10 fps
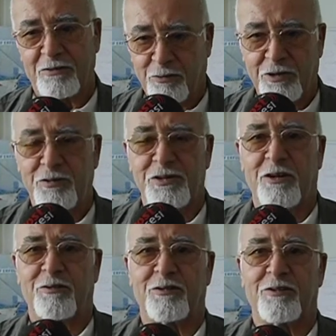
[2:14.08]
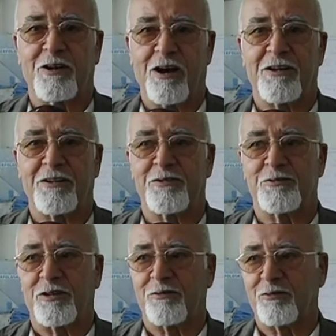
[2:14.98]
O da güzel oldu. Gayet
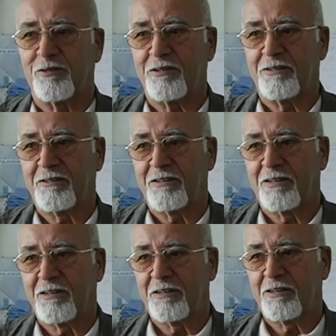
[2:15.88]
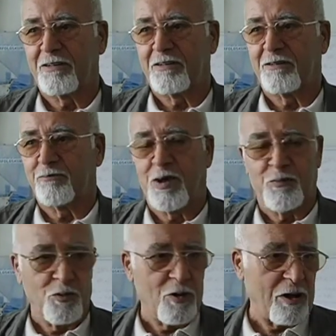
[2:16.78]
güzel oldu.
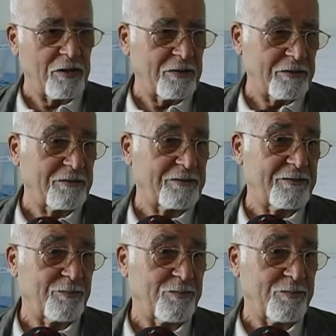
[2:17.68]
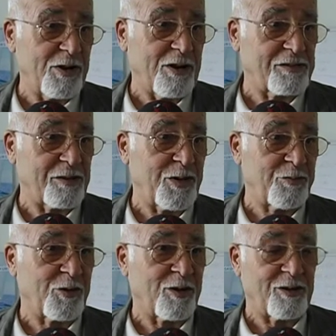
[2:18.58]
Memnun kaldı. Bilhassa
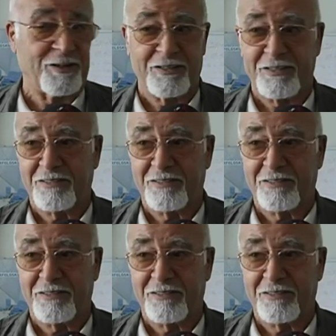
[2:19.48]
memnun kaldı.